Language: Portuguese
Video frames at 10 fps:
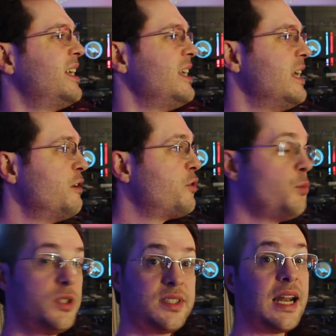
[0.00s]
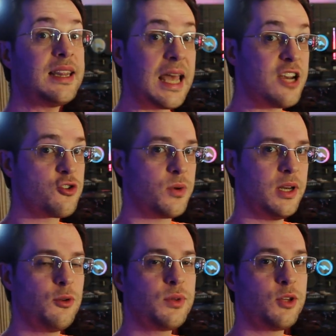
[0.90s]
E ele foi muito estratégico,
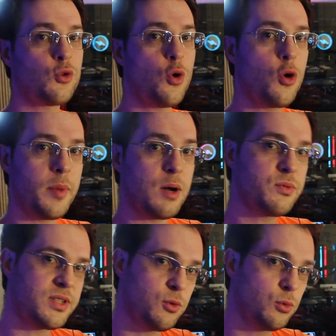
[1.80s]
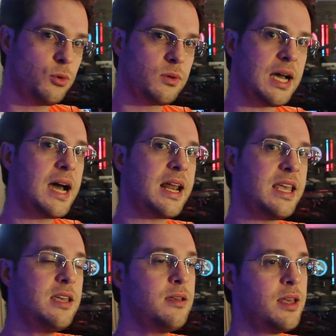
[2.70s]
ele não tentou roubar um segundo lugar
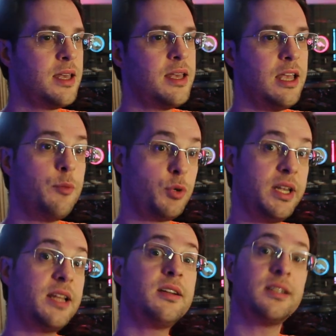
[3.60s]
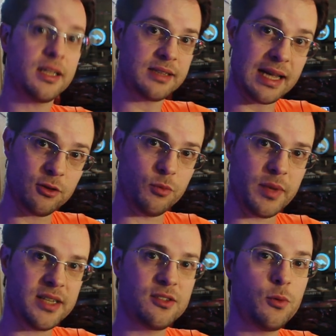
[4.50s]
aí, ele poderia ter tentado,
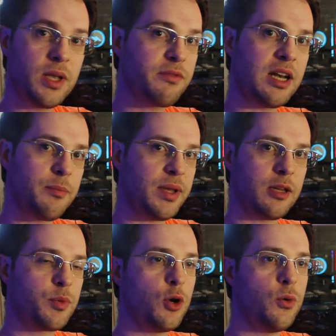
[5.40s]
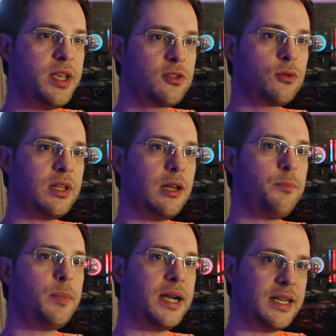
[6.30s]
mas não ia valer a pena, porque o risco dele
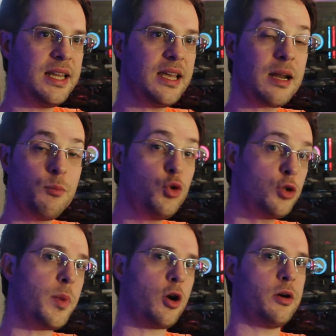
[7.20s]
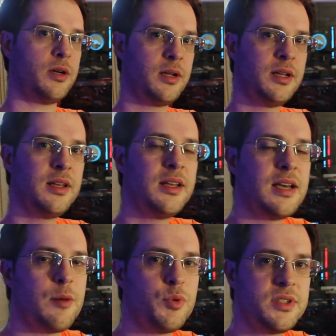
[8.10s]
perder era muito maior
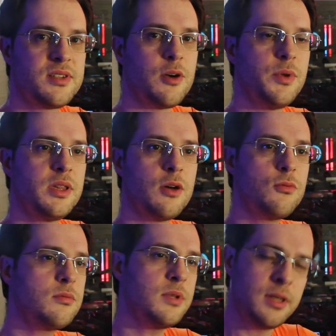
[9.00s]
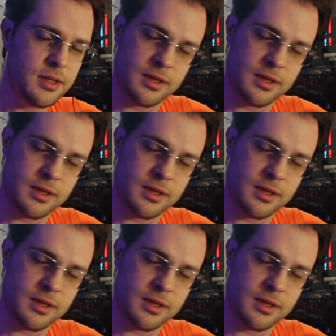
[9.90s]
a posição. Então,